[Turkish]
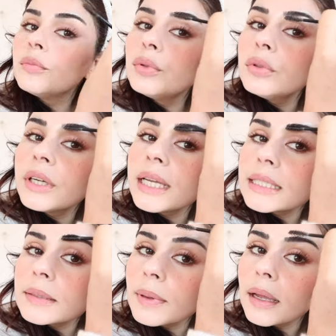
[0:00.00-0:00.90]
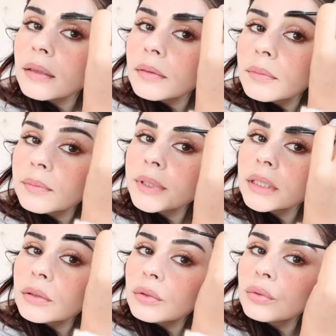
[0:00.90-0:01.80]
Bu resmen
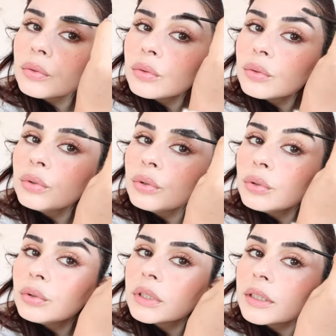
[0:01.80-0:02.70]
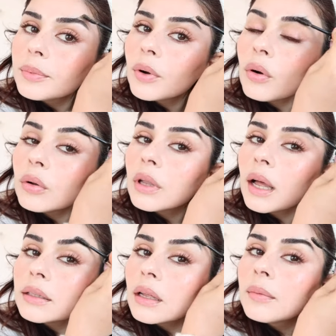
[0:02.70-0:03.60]
bir uhu gibi
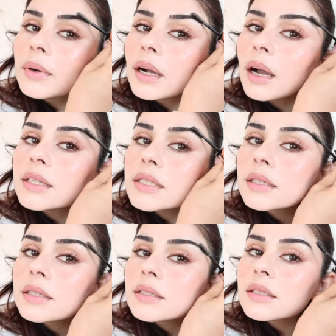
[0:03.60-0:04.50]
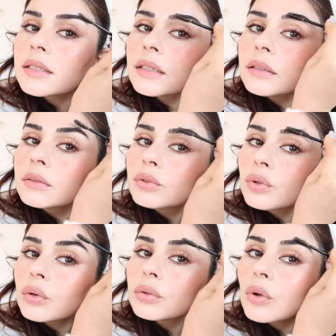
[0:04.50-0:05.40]
olan ama kaşlarınızı
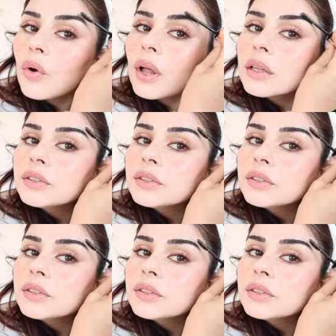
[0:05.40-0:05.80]
çok doğal